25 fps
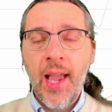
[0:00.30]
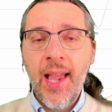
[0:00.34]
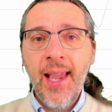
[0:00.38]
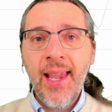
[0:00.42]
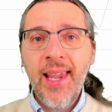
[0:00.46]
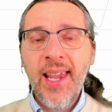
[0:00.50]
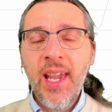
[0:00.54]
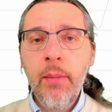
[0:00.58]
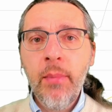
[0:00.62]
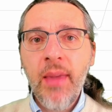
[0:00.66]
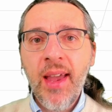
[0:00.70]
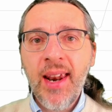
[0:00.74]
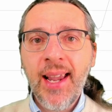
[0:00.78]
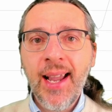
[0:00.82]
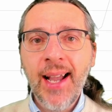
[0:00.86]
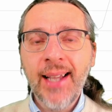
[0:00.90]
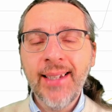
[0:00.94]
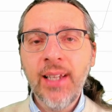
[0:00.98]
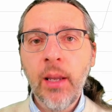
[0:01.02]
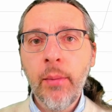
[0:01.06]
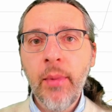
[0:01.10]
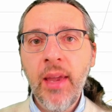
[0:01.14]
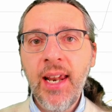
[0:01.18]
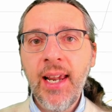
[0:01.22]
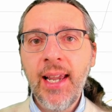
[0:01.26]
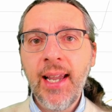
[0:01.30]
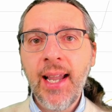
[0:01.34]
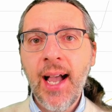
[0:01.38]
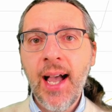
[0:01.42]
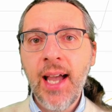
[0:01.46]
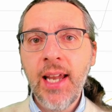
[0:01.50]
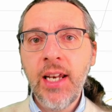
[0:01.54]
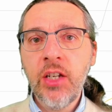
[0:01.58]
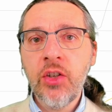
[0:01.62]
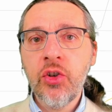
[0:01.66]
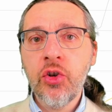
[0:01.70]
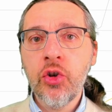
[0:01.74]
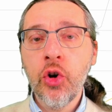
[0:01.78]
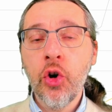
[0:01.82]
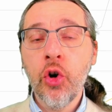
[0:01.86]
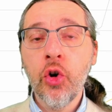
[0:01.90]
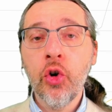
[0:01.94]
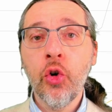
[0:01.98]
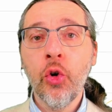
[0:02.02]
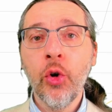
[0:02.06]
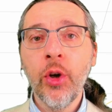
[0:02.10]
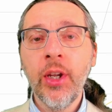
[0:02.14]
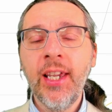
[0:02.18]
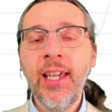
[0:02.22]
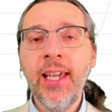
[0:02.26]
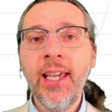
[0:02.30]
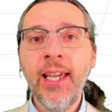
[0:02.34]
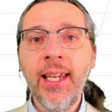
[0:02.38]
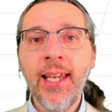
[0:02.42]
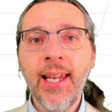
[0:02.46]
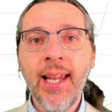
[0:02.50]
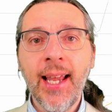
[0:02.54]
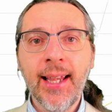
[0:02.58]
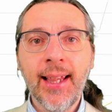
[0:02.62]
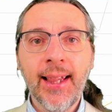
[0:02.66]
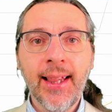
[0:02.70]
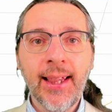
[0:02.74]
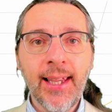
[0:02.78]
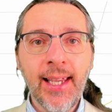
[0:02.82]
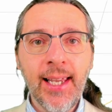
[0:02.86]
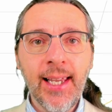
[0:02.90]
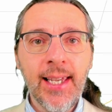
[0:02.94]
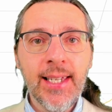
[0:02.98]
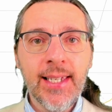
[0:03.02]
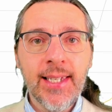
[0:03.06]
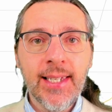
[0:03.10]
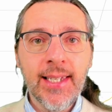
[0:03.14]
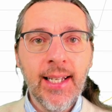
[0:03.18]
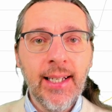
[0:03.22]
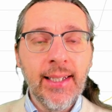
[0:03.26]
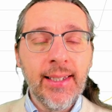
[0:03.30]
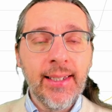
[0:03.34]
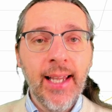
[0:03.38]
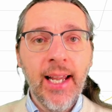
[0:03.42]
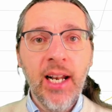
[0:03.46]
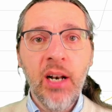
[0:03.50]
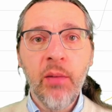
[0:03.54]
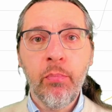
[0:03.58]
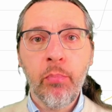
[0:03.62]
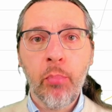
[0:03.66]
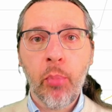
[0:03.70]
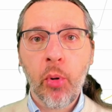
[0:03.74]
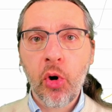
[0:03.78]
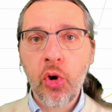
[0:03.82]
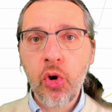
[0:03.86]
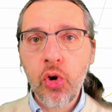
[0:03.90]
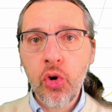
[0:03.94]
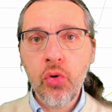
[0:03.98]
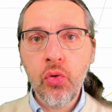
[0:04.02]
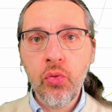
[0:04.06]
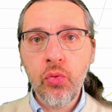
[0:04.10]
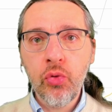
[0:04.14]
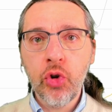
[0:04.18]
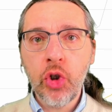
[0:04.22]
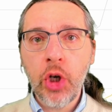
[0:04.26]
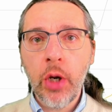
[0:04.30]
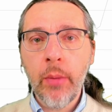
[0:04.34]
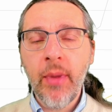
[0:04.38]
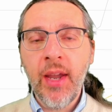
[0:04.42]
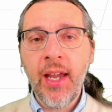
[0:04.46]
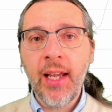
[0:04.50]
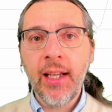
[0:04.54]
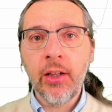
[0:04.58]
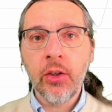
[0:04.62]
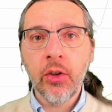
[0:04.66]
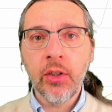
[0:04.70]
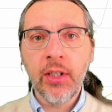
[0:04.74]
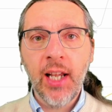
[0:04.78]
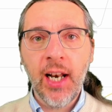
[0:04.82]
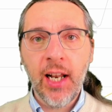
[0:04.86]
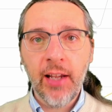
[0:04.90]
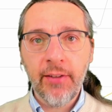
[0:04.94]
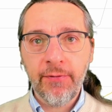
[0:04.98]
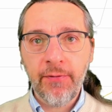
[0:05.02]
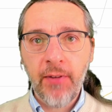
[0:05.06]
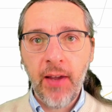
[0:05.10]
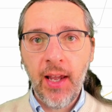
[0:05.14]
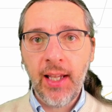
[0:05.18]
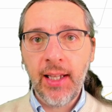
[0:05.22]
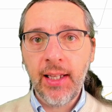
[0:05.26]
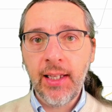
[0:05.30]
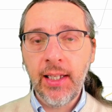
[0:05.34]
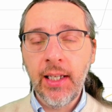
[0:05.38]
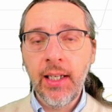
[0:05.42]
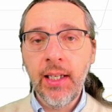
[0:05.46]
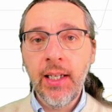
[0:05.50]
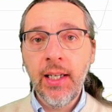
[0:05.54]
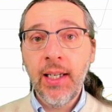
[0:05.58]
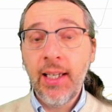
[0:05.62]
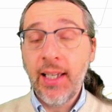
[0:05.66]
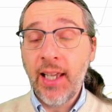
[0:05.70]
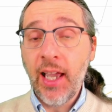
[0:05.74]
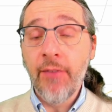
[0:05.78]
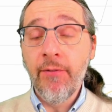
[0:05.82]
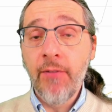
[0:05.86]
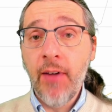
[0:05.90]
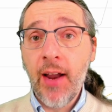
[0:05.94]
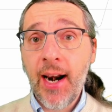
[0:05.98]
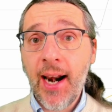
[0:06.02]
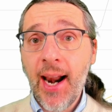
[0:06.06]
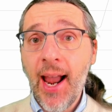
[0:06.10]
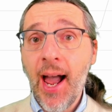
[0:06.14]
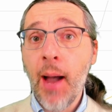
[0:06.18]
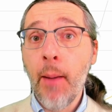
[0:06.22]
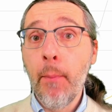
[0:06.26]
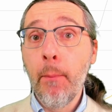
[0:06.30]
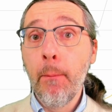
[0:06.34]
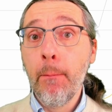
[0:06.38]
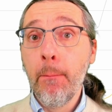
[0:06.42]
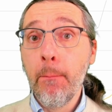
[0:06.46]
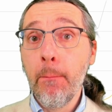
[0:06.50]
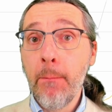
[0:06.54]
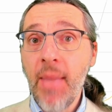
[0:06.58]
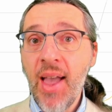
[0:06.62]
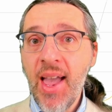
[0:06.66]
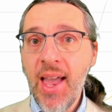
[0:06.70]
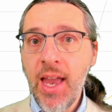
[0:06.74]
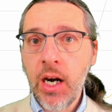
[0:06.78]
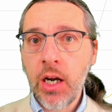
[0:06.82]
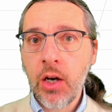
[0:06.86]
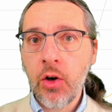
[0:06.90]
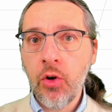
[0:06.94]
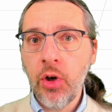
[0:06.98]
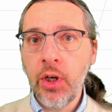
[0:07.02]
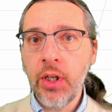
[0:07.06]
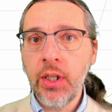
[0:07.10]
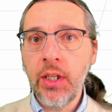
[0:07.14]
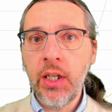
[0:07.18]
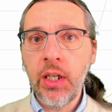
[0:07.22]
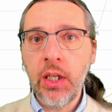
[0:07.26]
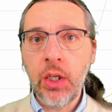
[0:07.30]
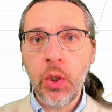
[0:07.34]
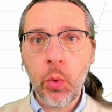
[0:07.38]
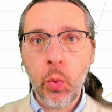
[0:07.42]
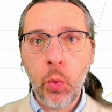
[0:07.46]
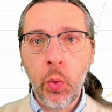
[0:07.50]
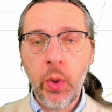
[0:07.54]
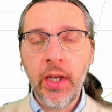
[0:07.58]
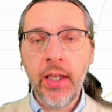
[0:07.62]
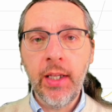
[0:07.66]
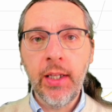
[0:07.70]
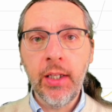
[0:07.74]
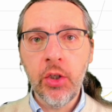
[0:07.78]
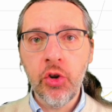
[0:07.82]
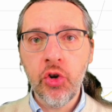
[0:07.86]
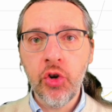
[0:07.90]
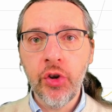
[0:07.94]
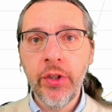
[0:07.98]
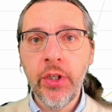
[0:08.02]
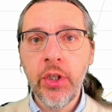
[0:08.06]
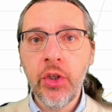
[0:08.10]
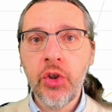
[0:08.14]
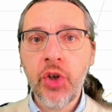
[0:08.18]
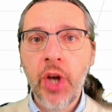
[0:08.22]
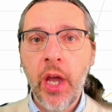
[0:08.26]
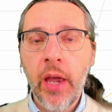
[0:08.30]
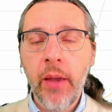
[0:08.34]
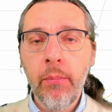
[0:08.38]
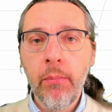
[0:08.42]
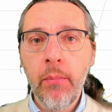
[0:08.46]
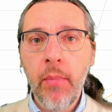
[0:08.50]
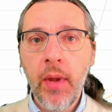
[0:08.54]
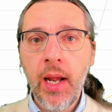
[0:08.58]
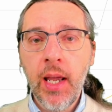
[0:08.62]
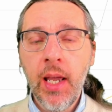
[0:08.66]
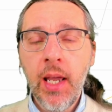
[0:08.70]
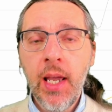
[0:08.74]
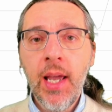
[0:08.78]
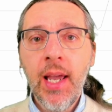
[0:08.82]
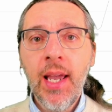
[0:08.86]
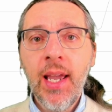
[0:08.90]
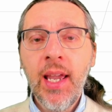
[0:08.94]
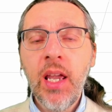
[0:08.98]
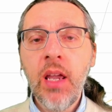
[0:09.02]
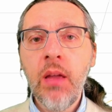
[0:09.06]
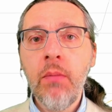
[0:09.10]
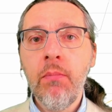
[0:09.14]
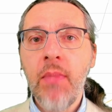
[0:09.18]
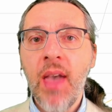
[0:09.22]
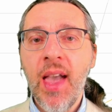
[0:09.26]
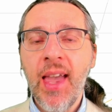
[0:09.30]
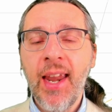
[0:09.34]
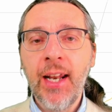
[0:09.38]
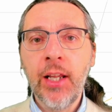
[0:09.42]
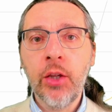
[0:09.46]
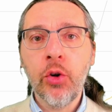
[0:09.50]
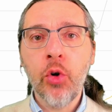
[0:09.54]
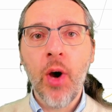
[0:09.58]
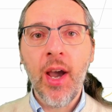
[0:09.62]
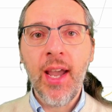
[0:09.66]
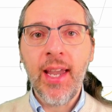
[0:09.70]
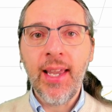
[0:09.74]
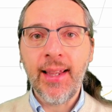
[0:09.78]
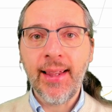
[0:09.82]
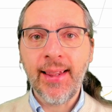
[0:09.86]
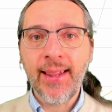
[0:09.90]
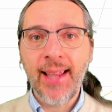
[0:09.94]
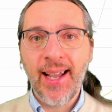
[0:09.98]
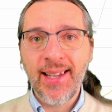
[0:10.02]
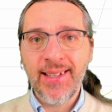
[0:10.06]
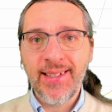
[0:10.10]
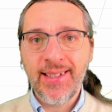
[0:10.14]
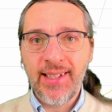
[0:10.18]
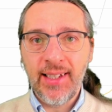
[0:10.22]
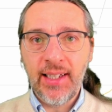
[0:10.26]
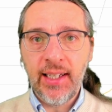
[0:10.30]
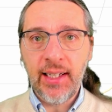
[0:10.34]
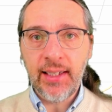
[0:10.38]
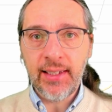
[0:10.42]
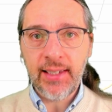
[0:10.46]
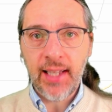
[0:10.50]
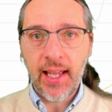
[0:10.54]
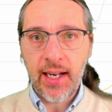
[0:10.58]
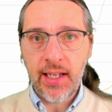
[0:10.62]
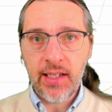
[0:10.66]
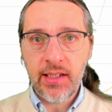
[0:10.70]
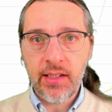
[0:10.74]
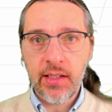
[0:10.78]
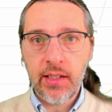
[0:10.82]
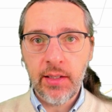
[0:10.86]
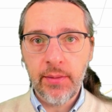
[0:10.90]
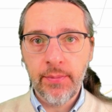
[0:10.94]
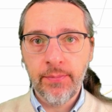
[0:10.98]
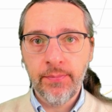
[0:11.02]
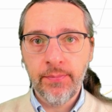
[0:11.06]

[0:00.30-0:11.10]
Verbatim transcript: I mercati americani sono in attesa del pronunciamento della Fed che avverrà mercoledì 15 dicembre in merito ai tassi di interesse.